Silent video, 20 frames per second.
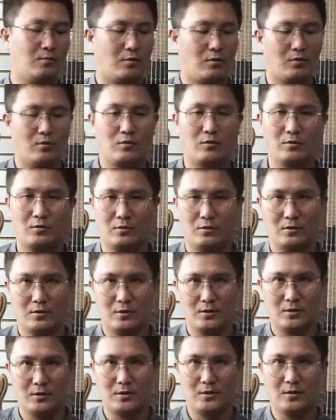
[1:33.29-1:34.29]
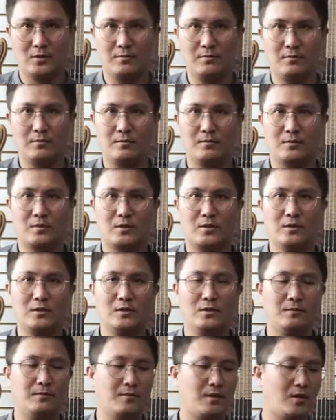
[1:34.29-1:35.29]
뭐 음,
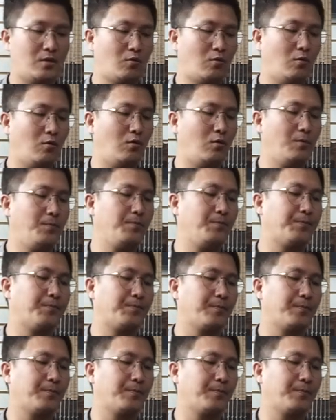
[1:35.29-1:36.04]
근음 있고